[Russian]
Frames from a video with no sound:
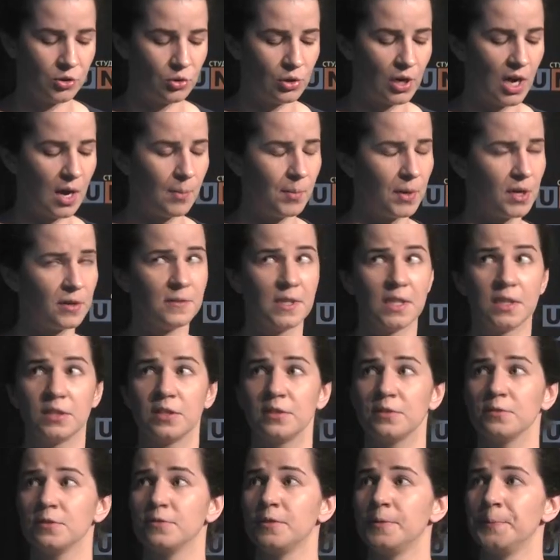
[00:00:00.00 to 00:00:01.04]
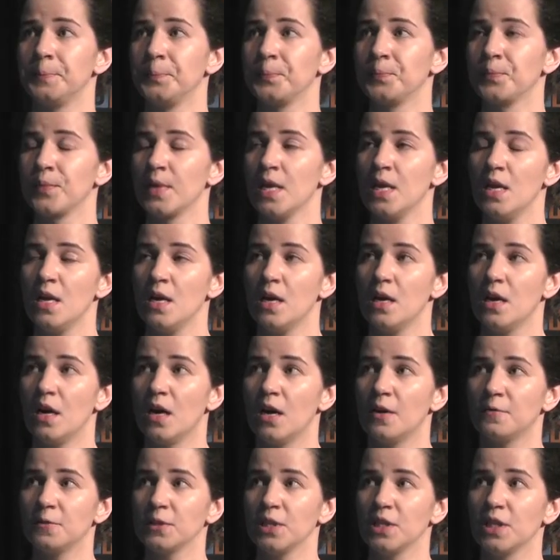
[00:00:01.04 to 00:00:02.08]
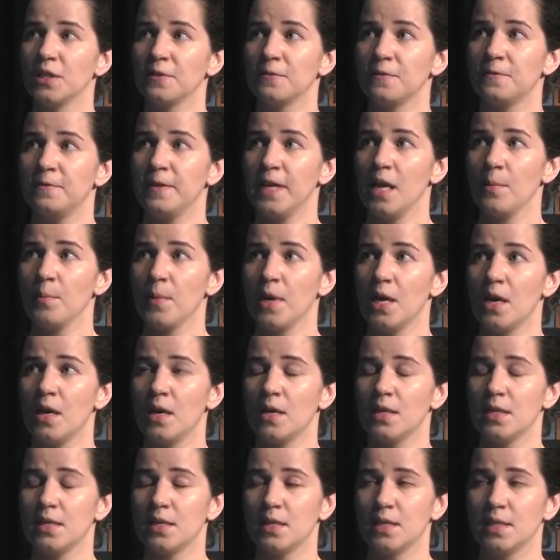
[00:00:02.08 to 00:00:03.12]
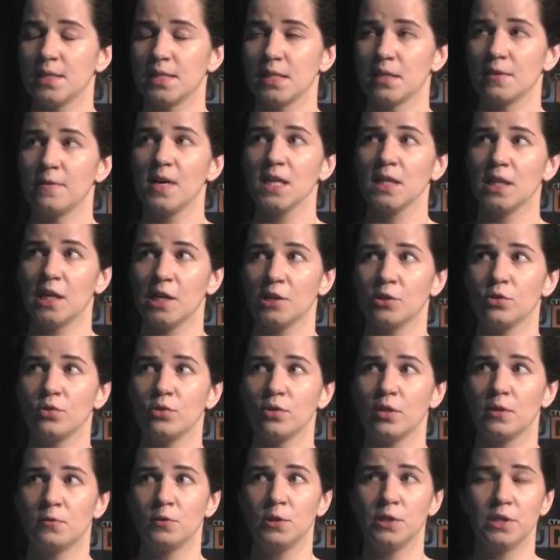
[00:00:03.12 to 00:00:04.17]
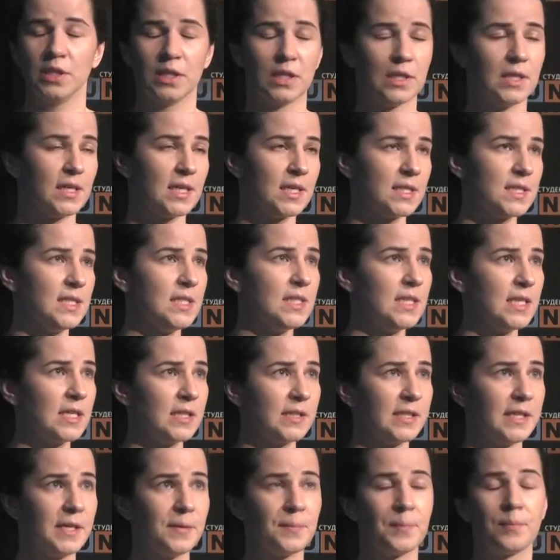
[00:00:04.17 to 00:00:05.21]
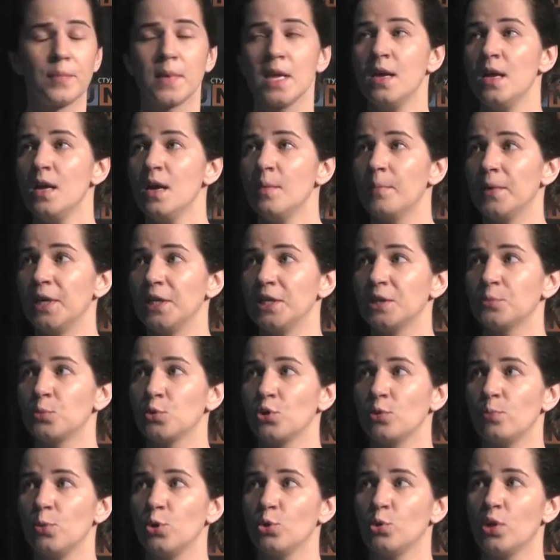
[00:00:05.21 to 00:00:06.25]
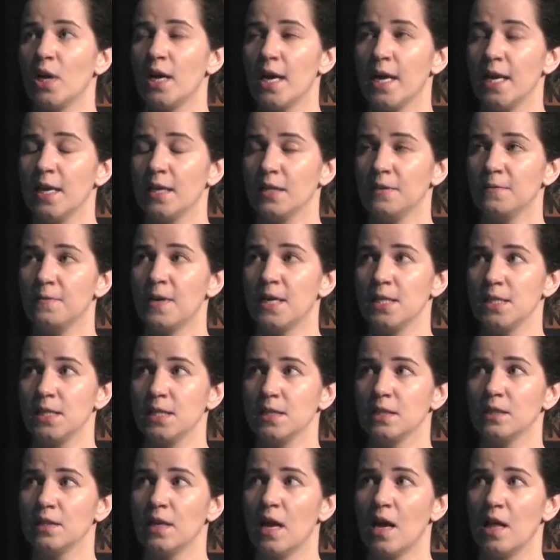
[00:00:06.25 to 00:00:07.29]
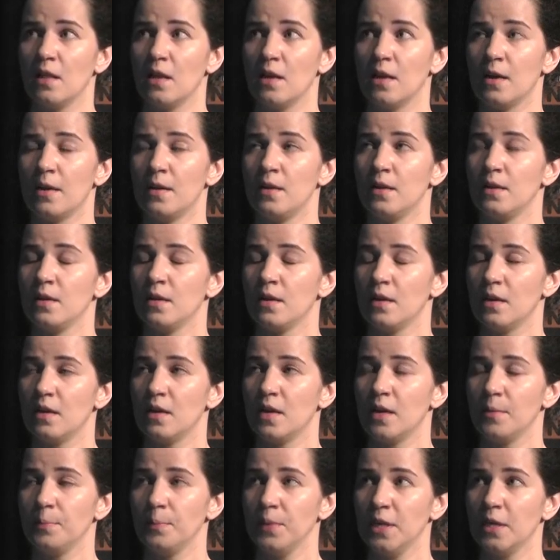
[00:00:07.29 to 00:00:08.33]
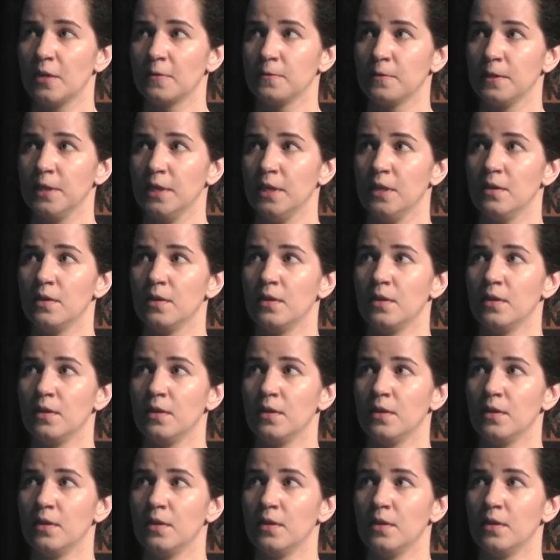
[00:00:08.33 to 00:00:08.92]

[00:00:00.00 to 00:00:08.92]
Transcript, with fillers: гамма-квантов. А вот это время захвата, оно довольно-таки характерное – Поэтому, наблюдая два сигнала, а, первый